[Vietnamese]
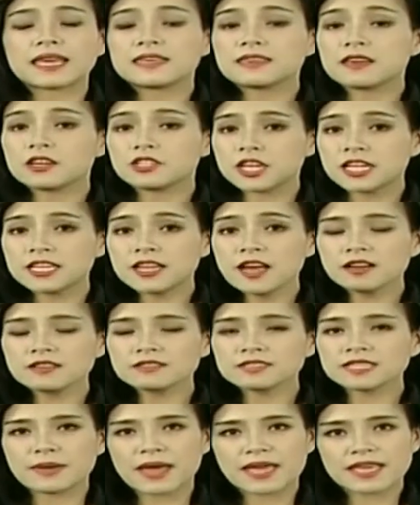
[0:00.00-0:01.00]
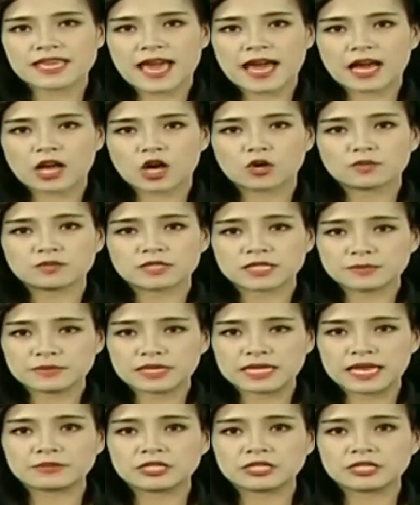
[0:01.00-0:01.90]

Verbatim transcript: giờ trái đất năm 2015